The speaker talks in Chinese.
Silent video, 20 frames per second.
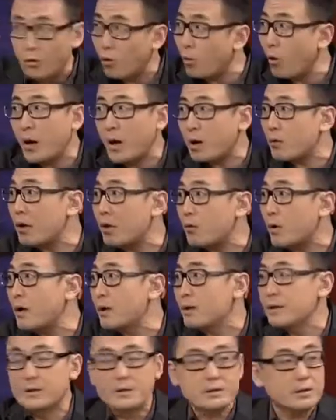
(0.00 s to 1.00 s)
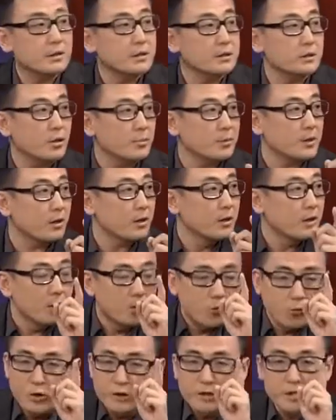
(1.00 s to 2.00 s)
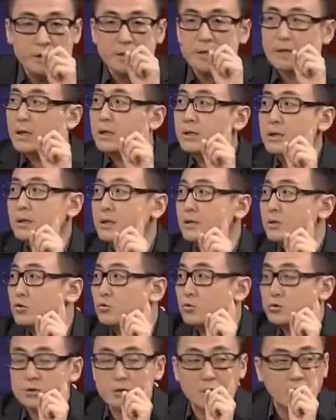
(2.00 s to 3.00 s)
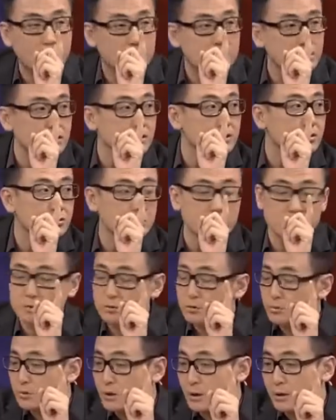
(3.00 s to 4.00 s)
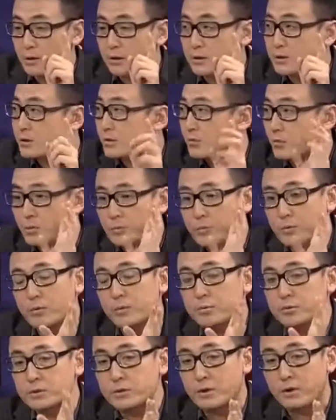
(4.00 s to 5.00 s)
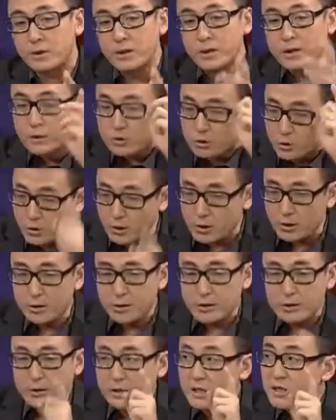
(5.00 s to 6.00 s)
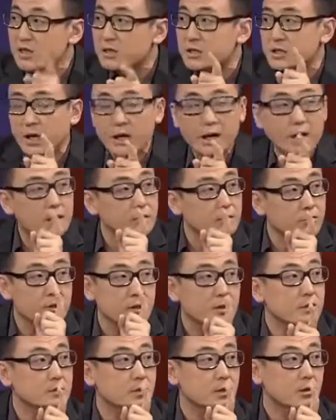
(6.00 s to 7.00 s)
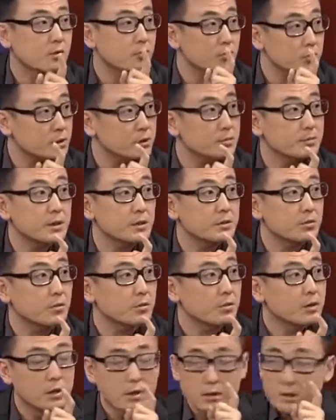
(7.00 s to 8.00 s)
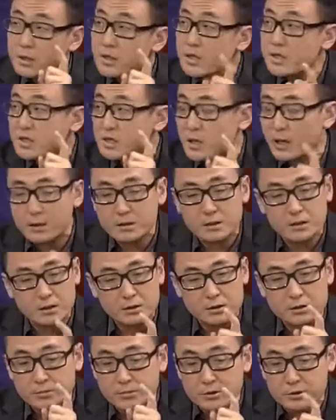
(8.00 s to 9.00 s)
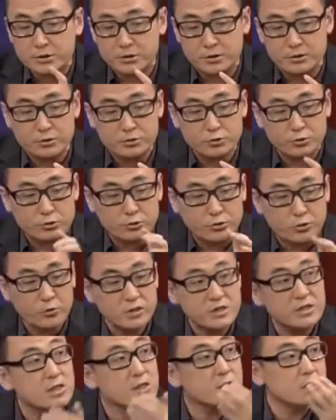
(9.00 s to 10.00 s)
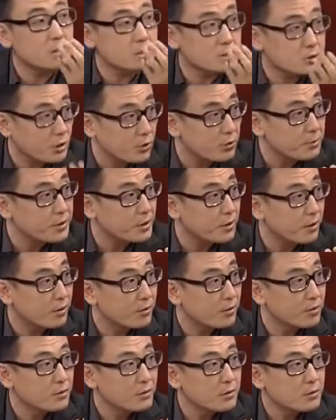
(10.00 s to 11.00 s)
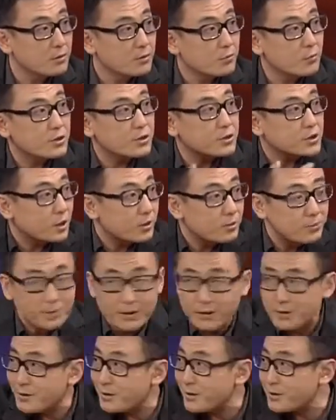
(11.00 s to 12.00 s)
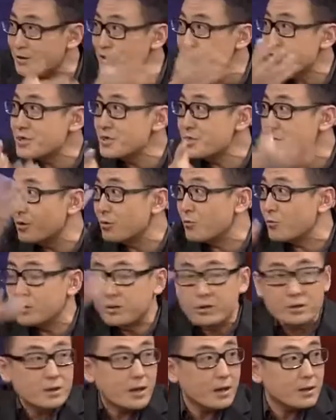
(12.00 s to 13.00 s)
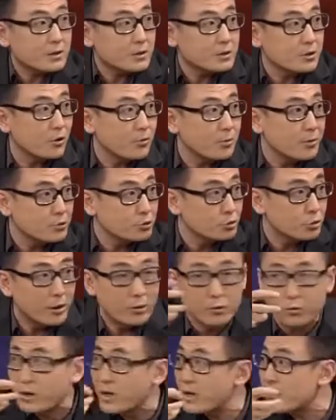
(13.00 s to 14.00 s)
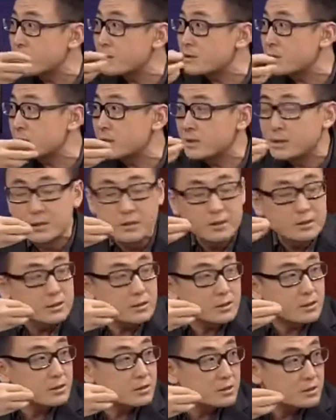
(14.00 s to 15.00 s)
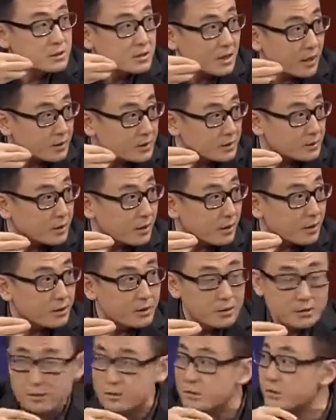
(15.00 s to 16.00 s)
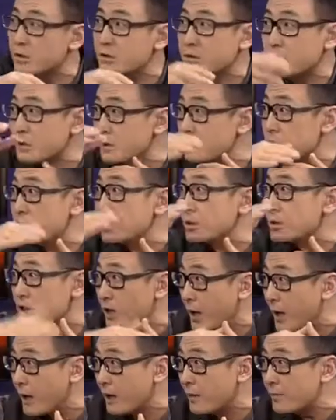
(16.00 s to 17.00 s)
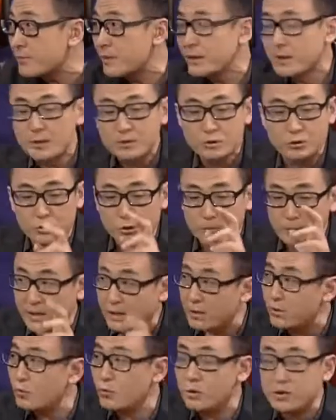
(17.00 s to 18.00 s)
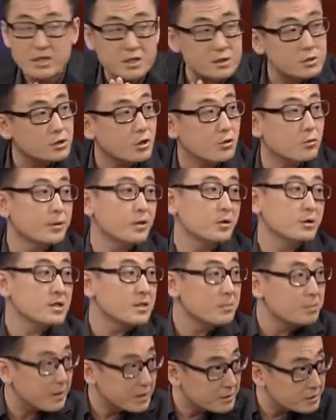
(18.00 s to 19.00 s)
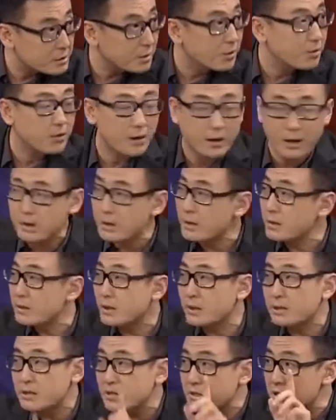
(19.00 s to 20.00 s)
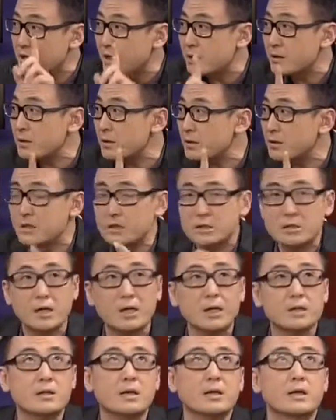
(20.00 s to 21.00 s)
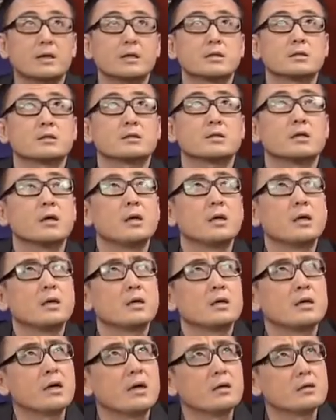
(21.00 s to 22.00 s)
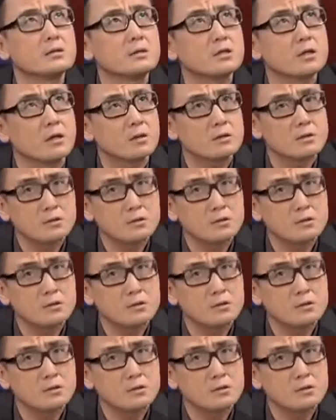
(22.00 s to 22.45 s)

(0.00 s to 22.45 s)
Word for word: 哗哗哗，它印钞票。我那天看见一个数字啊，但有有就在核实，我不我不知道。说利差有一个词儿，我听不太懂。利差大是不是指的就是说我印一个钞票，嗯，我的成本和真正我能拿这个钞票卷回来的这个这个价值啊的这个这个差，就是美国印钞票印美钞啊，它一年的利差大概是两点